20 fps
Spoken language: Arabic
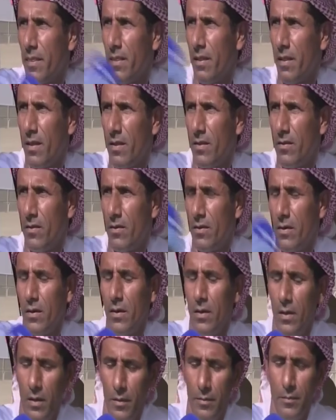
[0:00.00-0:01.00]
ست
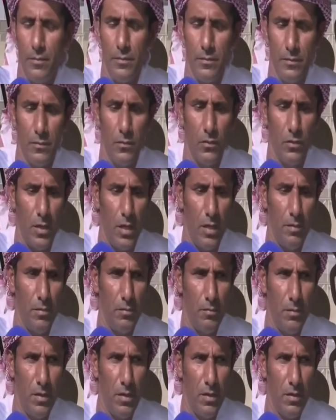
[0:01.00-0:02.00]
سيارات نعم والعام
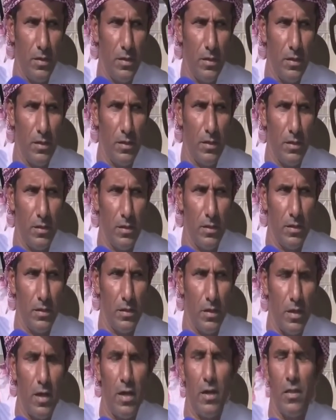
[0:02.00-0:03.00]
الماضي
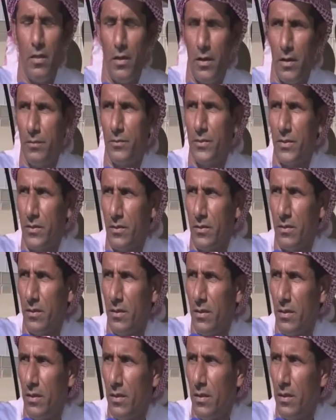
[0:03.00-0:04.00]
آه، ثالث الرمز
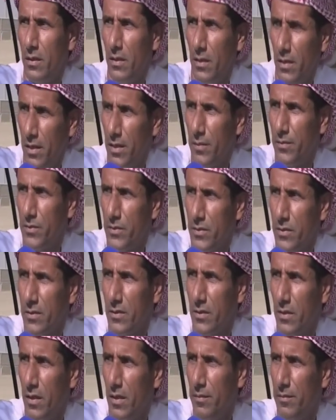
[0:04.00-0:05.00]
الرمز
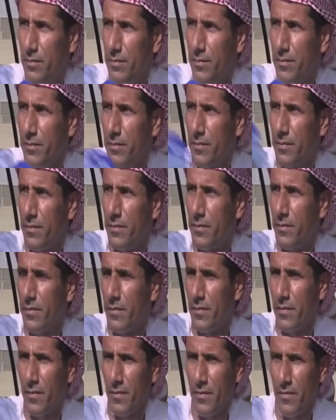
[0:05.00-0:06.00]
نعم اليوم
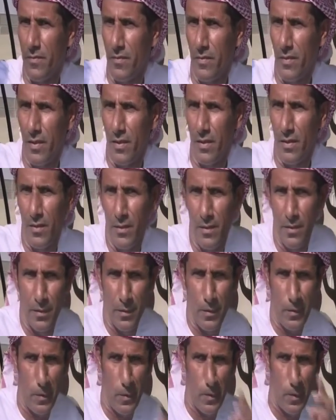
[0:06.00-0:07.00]
السباق يمكن يكون
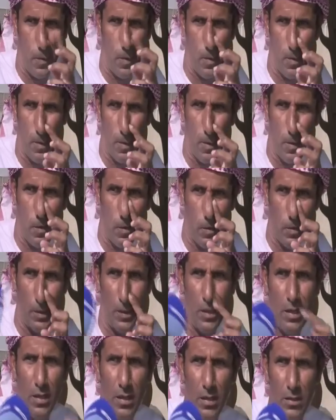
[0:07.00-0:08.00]
تجهيز اكثر من ما
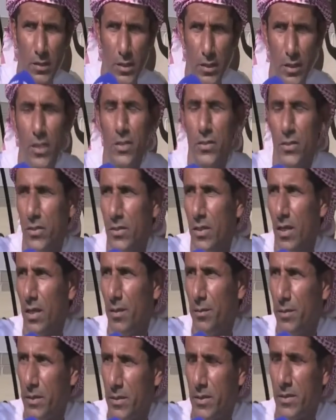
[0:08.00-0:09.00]
هو لا تجهيز ان شاء
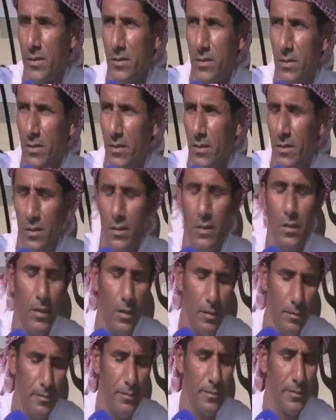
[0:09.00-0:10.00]
الله بس تجهيز
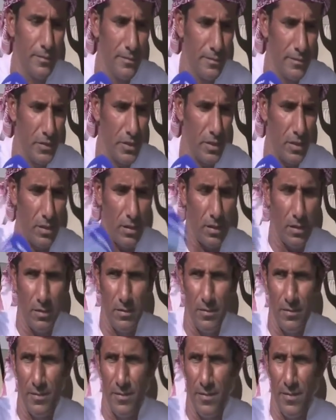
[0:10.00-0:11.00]
نعم ان شاء الله ما
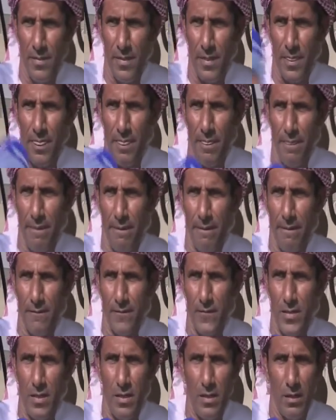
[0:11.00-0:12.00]
دفعتوا باب اشواط الرمل
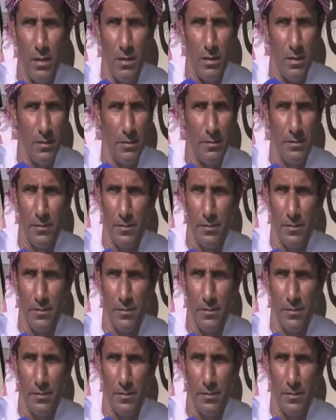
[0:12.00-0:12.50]
لا لا